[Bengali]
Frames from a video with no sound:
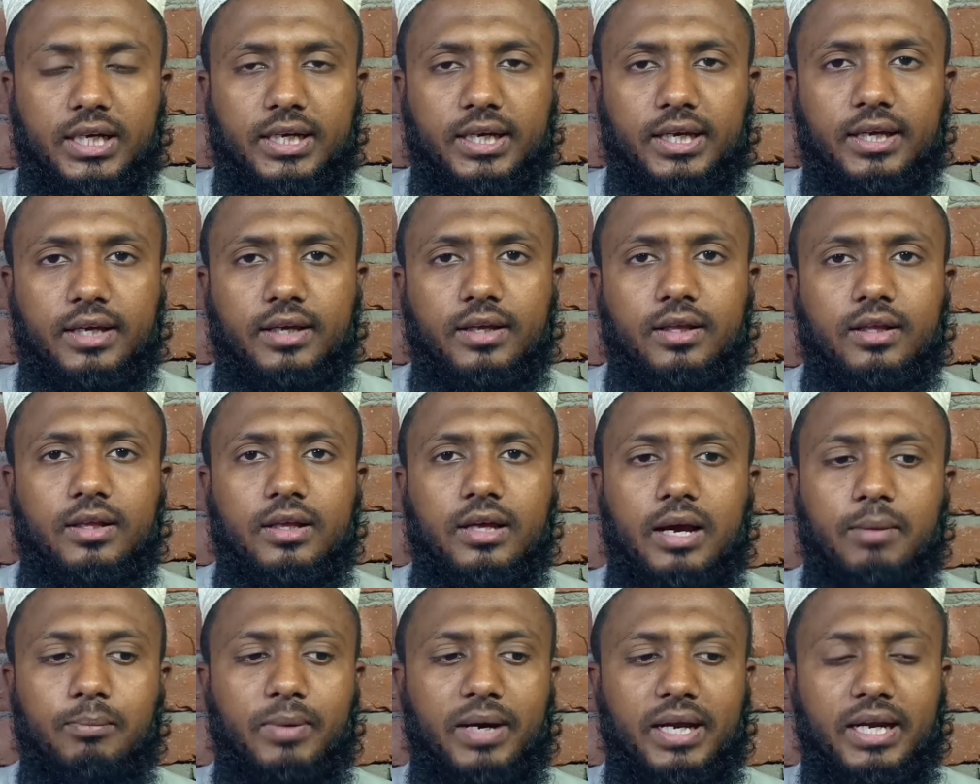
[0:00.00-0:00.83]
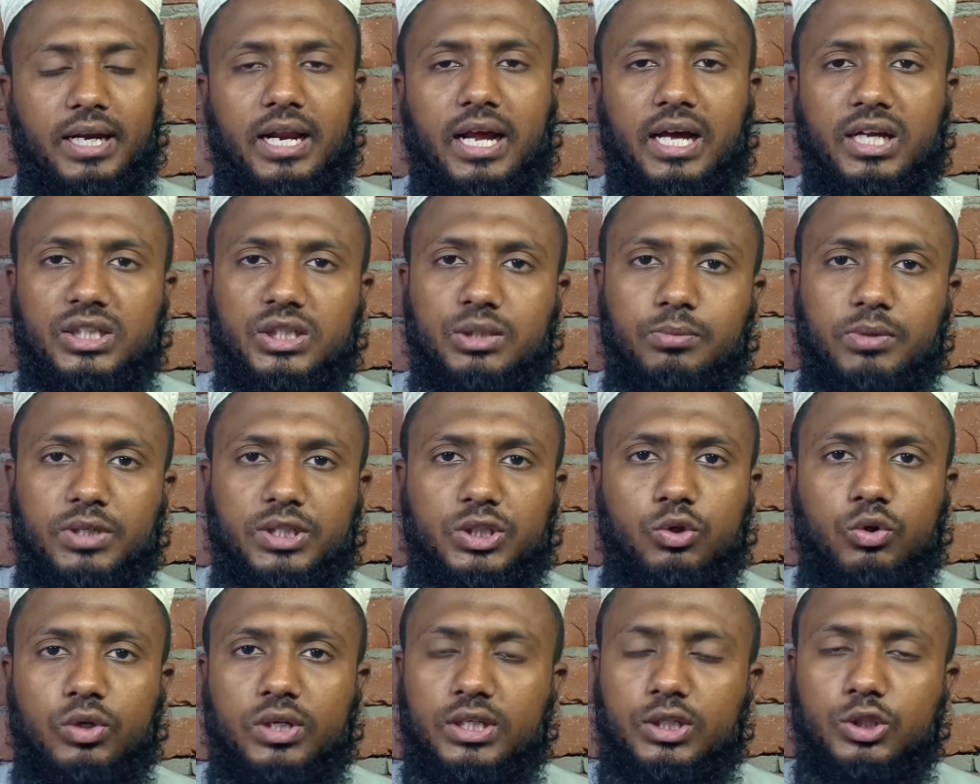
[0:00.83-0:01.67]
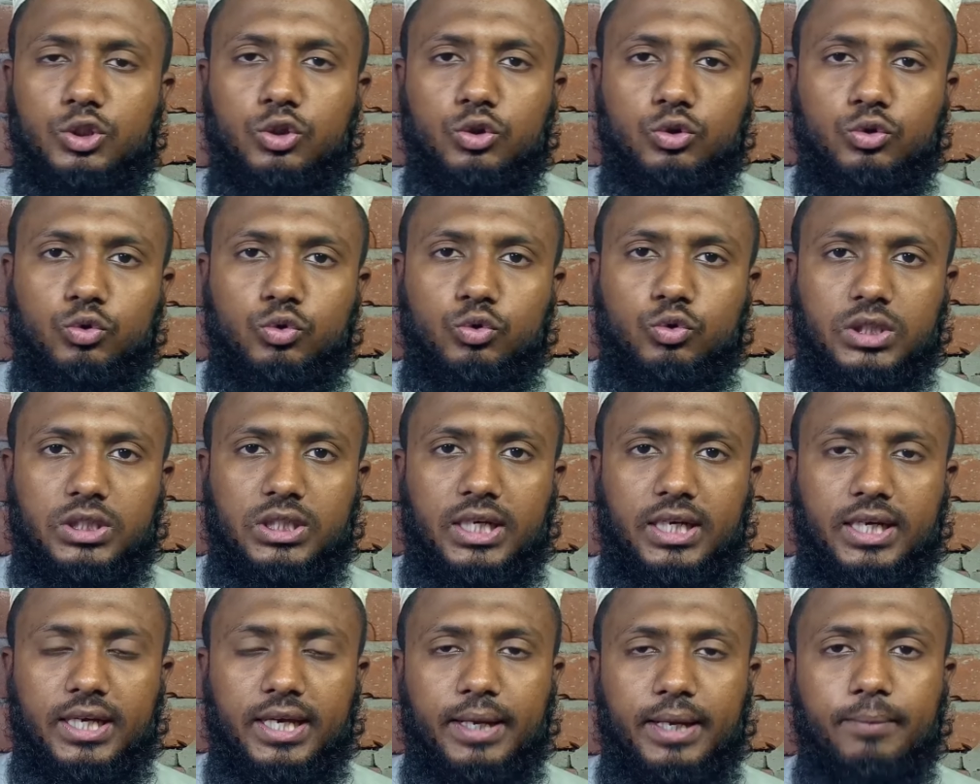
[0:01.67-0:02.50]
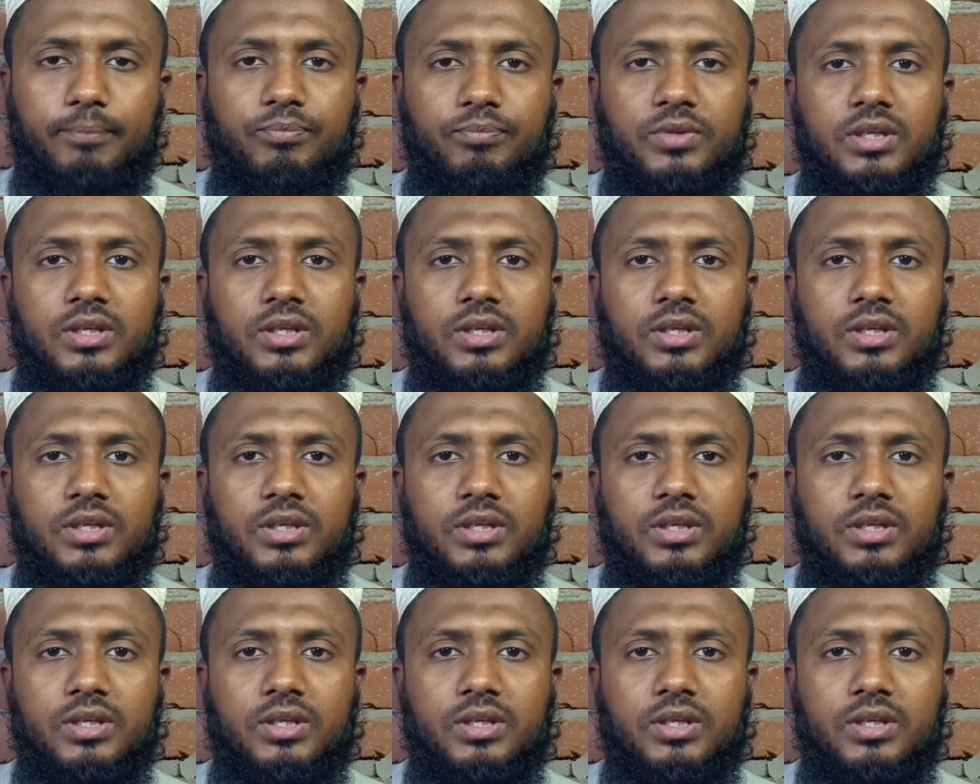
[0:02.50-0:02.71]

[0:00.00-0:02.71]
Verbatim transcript: থাকে বাড়ির আশেপাশে অনেকের শত্রুতা থাকে